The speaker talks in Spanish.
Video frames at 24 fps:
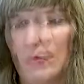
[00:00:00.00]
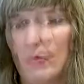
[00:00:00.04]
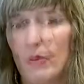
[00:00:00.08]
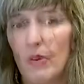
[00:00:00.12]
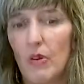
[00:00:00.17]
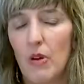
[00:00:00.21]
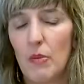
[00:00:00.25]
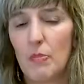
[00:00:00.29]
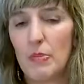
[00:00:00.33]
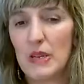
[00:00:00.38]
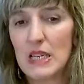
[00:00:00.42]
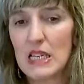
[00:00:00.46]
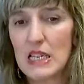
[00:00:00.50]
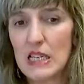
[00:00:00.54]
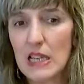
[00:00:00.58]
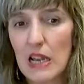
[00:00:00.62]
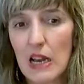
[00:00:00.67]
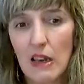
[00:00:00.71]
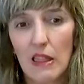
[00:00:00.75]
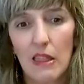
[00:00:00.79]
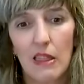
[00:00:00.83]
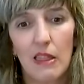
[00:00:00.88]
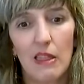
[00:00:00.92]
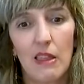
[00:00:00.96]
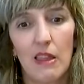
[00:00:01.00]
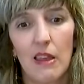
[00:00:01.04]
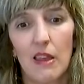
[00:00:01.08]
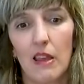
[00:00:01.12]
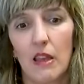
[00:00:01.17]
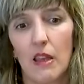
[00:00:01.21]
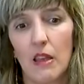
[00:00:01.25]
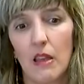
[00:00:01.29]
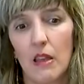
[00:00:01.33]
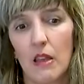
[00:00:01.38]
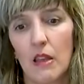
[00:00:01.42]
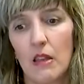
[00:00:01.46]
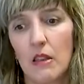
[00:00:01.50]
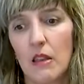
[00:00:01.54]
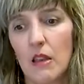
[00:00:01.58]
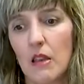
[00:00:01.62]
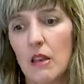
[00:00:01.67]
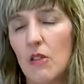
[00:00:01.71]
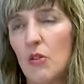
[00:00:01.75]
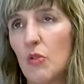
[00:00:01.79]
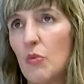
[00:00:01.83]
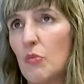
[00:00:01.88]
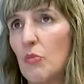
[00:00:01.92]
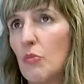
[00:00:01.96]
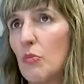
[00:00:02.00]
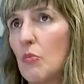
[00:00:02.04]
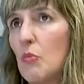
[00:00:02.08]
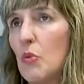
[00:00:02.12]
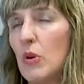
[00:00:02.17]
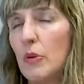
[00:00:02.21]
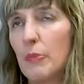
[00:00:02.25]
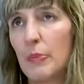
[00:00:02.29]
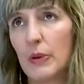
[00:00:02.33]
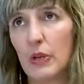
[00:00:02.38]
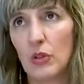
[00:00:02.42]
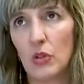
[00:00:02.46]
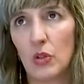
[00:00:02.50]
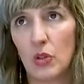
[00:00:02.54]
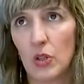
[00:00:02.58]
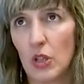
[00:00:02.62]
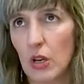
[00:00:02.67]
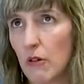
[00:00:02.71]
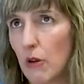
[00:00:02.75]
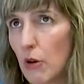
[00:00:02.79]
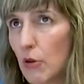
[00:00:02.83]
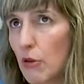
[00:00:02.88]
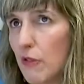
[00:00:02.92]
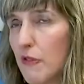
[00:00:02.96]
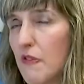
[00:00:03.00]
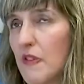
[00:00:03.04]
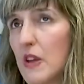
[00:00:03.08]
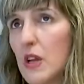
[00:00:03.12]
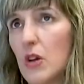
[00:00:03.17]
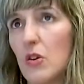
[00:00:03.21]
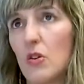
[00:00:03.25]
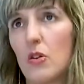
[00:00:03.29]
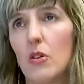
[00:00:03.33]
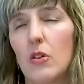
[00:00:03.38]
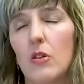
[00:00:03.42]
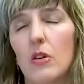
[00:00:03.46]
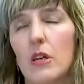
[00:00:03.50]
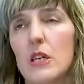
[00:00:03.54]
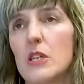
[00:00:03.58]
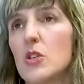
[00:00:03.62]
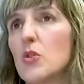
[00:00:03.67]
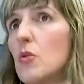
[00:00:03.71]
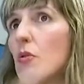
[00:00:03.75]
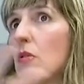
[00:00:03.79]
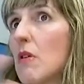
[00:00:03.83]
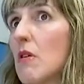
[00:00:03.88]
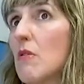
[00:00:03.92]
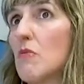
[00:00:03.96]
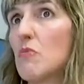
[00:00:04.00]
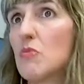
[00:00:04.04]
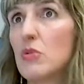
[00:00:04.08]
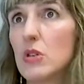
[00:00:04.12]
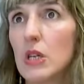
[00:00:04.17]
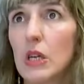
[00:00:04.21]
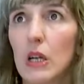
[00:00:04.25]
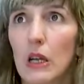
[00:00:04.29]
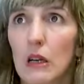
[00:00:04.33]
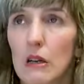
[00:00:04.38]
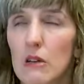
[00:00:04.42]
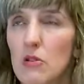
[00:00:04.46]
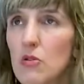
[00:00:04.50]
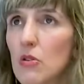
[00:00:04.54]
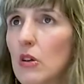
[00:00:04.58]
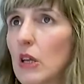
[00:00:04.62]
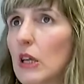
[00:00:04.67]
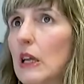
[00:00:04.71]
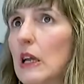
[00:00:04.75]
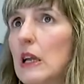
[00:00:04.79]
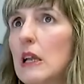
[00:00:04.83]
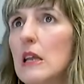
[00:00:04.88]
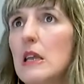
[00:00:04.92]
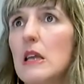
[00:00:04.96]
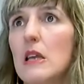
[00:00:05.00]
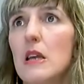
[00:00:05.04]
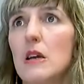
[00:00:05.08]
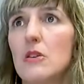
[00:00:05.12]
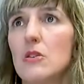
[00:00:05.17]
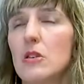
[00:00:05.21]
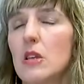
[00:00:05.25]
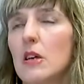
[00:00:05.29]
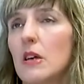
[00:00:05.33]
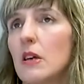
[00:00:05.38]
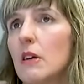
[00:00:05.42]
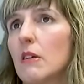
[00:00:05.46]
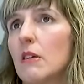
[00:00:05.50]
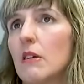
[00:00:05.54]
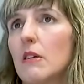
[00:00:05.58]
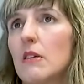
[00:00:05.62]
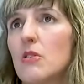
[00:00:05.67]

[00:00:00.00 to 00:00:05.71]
Pero a pesar de que he tenido muy pronto trabajo fijo, he estudiado música, que es lo que quería, o sea,